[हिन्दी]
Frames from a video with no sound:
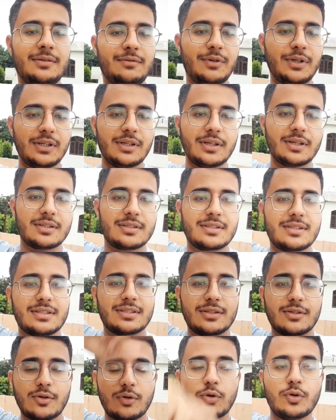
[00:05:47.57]

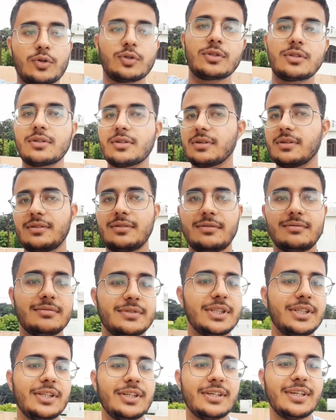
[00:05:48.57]
फिंगर्स क्रोस्ड
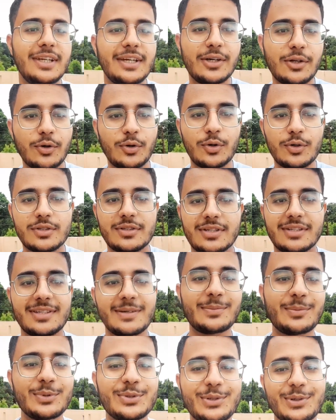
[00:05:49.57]
ज़िंदगी क्रोस्ड
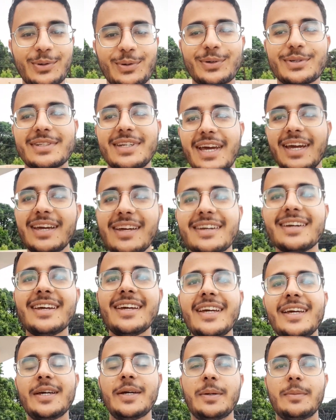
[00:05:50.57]
सब कुछ क्रोस्ड है
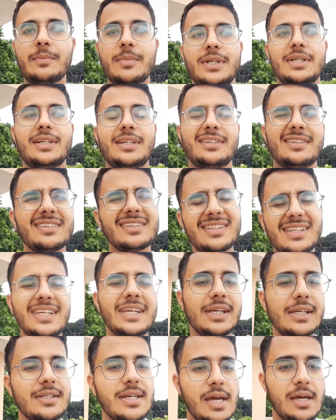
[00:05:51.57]
बट
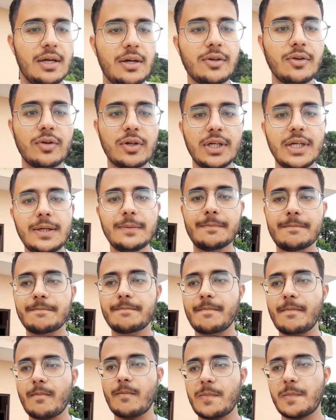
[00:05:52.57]
ठीक ही जाएगा क्योंकि
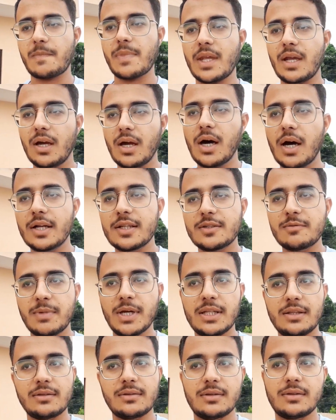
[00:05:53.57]
आज
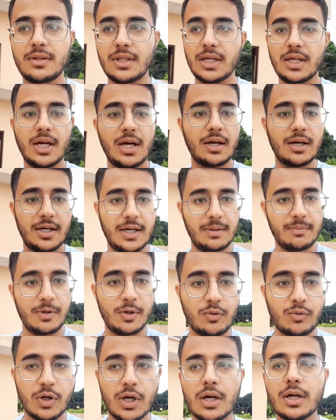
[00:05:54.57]
मैं तेरह घंटे
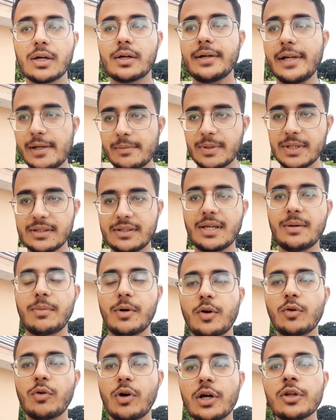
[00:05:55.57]
पढ़ूंगा कल भी इतना ही
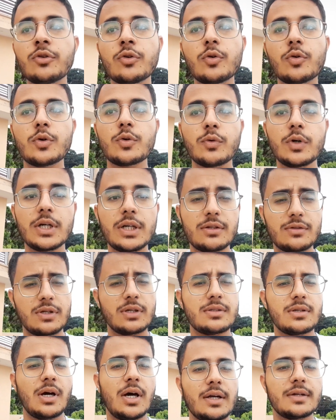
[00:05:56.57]
पढ़ूंगा तो ट्वेंटी
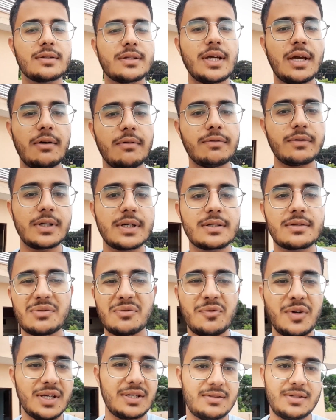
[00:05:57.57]
सिक्स आवर्स के
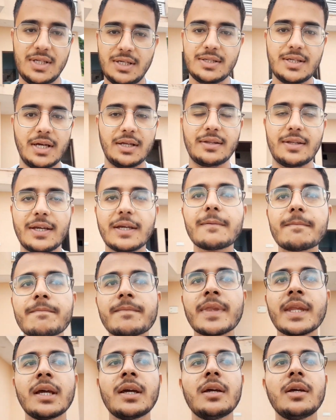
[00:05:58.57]
एफर्ट्स वेस्ट नहीं जाते हैं
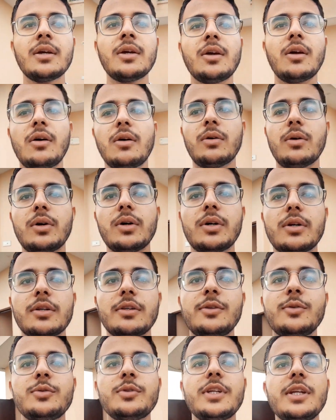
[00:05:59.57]

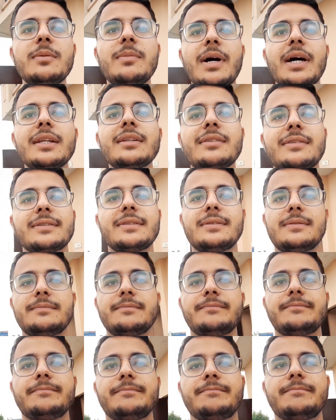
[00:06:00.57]
और दूसरी बात
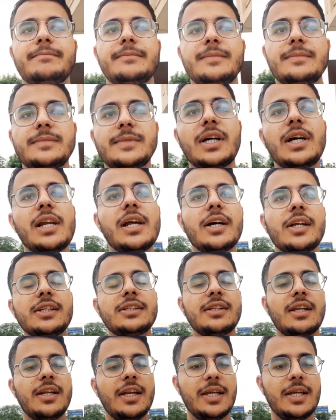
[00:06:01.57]
कल अगर इतना